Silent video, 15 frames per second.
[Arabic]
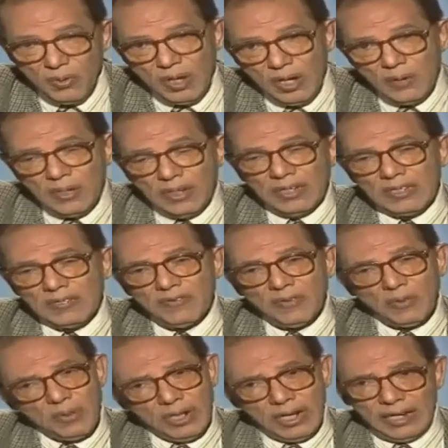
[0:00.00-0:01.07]
وقيس
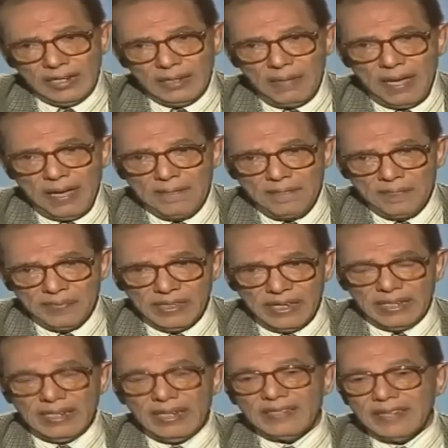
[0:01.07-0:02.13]
في كل حاجة بقى
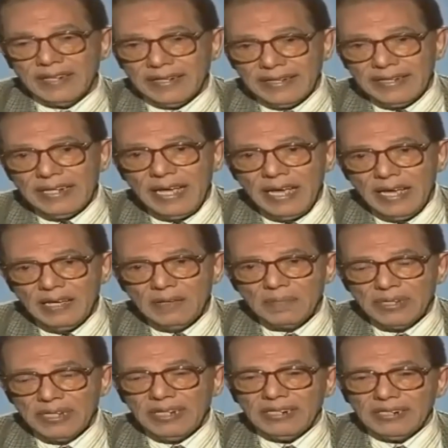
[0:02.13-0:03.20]
يعني هذا الغنى
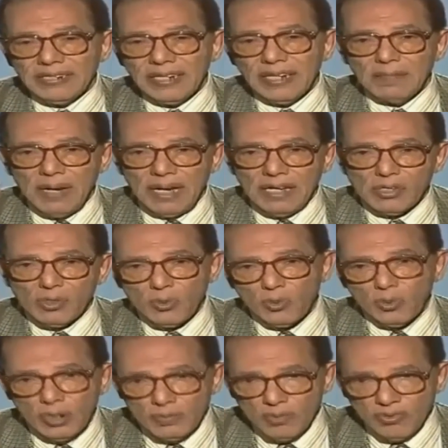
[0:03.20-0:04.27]
من ناحية
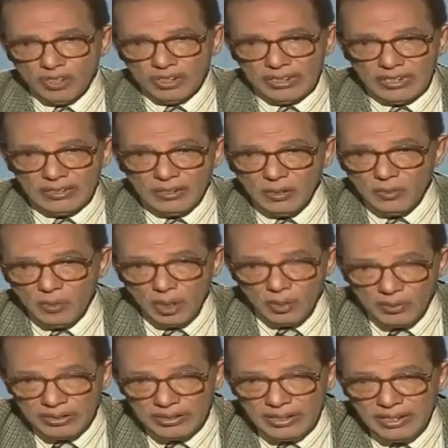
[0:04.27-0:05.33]
المحصول المفردات
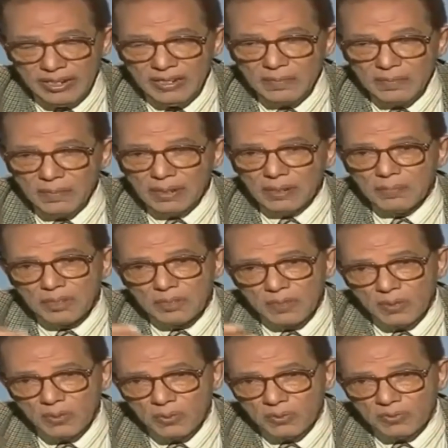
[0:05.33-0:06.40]
اللغوية مش
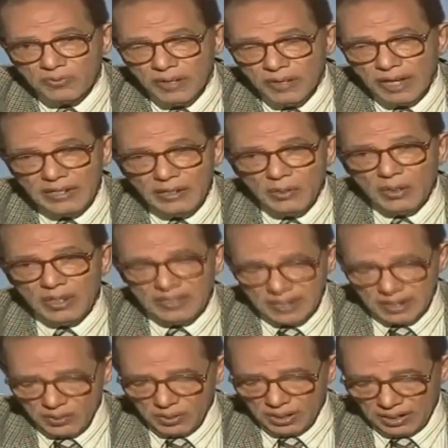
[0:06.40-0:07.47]
موجود في أي لغة
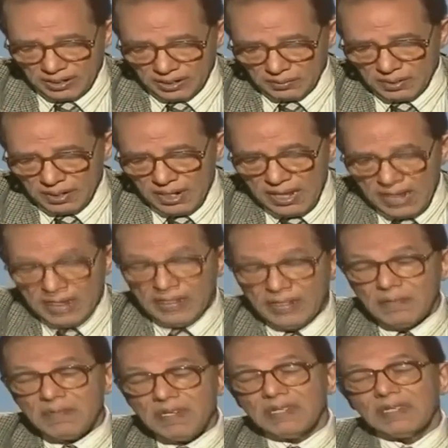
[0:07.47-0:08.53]
زي اللغة العربية
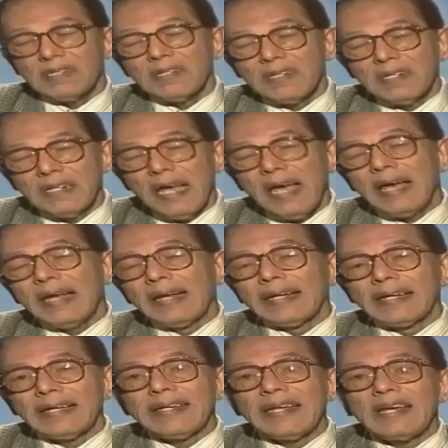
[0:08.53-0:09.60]
نمرة اتنين
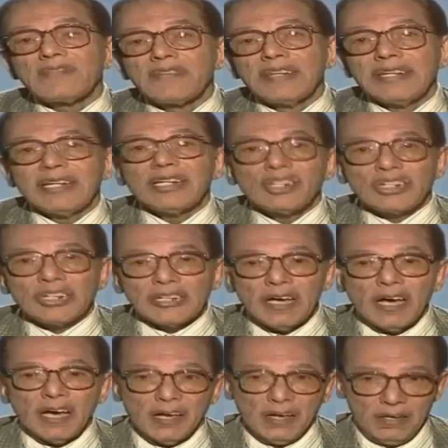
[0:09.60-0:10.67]
الغنى في
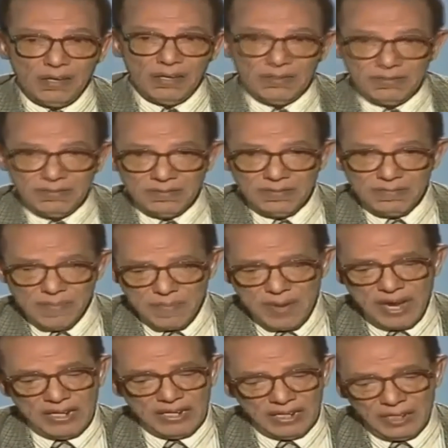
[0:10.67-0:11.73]
الاشتقاق
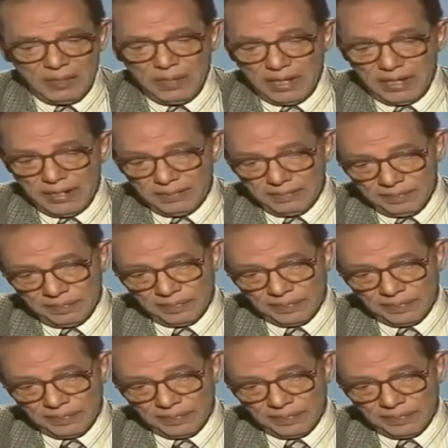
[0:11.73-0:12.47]
بمعنى إيه بقى